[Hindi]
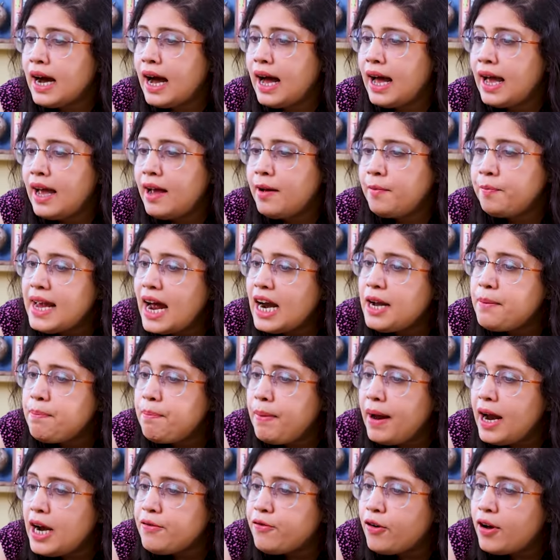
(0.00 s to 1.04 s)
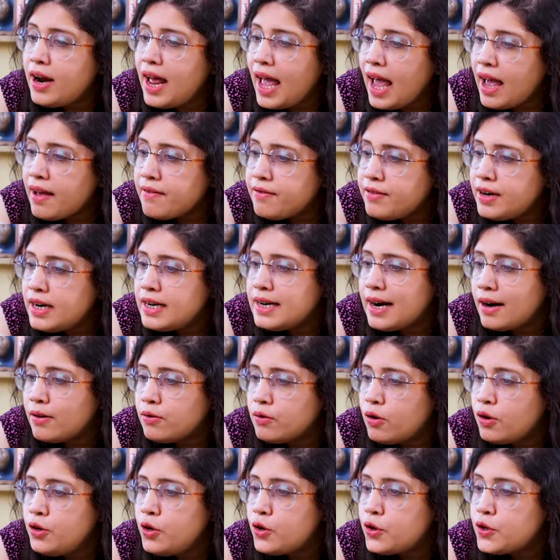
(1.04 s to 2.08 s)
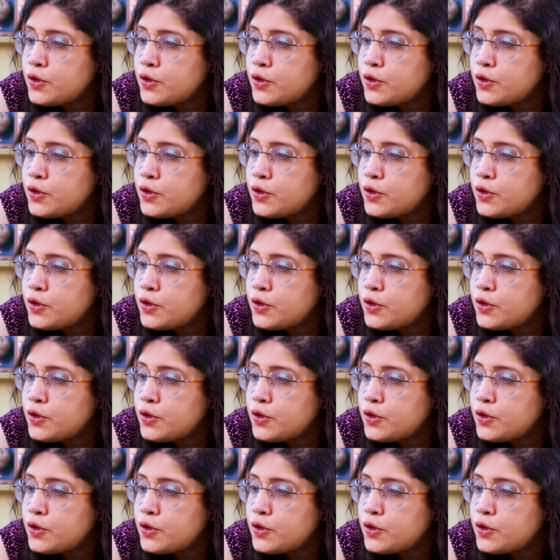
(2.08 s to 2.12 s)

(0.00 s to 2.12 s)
लिखा है गेट पेड फॉर एवरी डाउनलोड